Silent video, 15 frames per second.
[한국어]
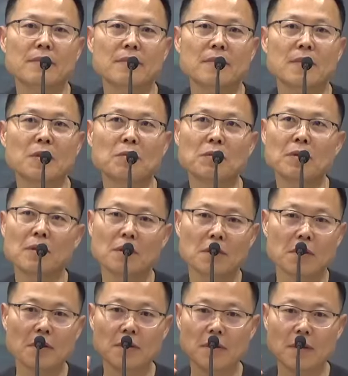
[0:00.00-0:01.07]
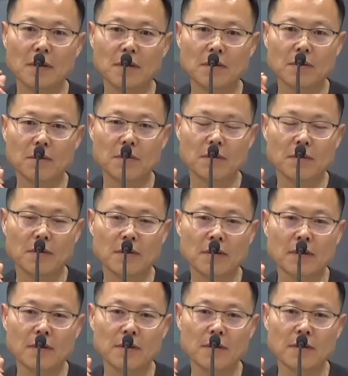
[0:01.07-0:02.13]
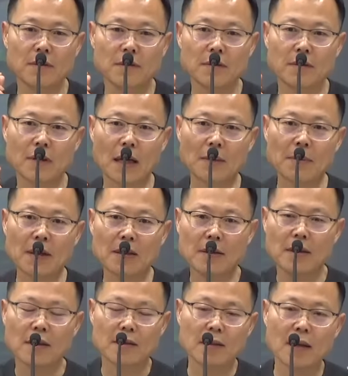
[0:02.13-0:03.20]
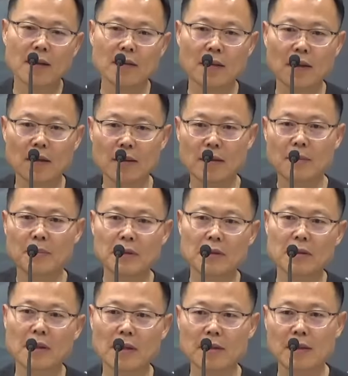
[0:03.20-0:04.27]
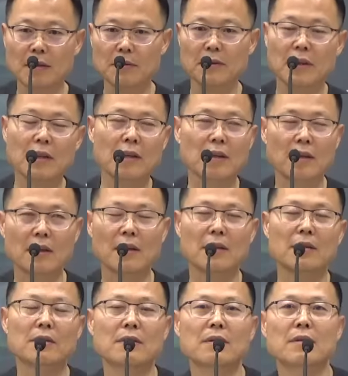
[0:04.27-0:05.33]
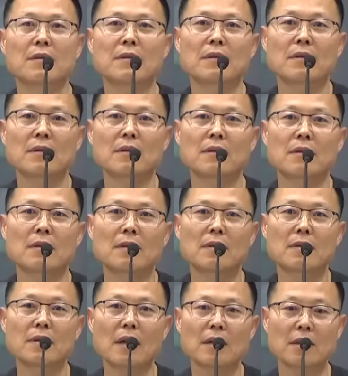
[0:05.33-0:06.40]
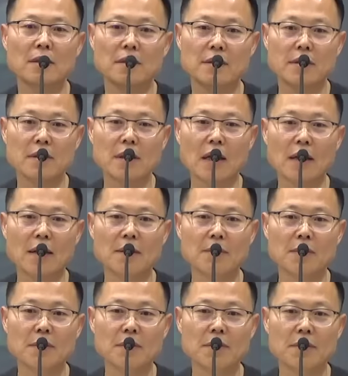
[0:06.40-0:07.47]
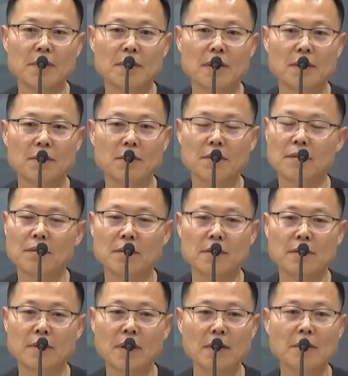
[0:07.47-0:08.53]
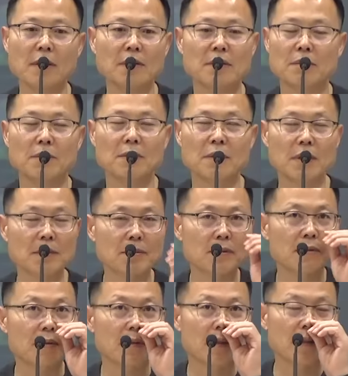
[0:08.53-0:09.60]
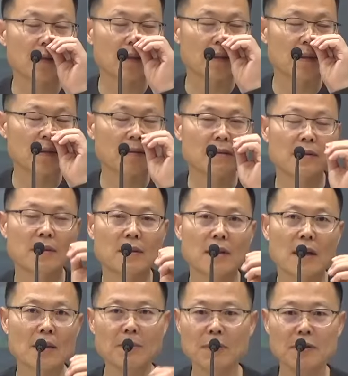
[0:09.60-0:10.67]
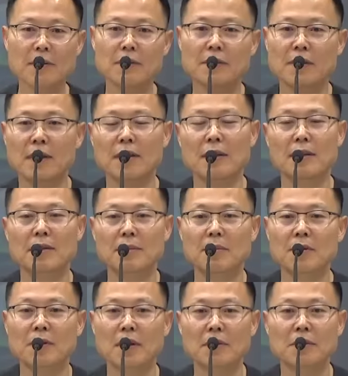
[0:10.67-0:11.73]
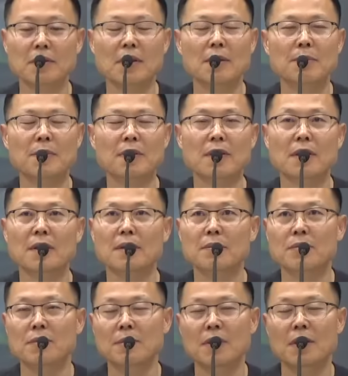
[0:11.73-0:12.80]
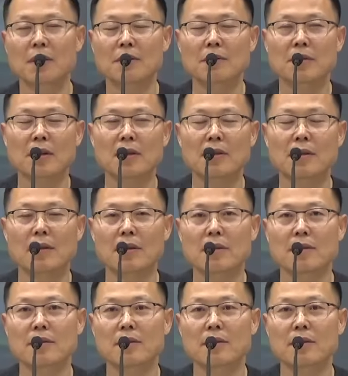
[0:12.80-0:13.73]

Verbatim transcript: 근데 우리는 어리석게도 그거를 남한테 상대한테 표현한다고 생각해요. 예, 자기를 지금 갉아먹고 있다고는 상상도 못 해보는 거예요. 한 번도 그 생각을 못 하고 삽니다. 분별하고 살 때는.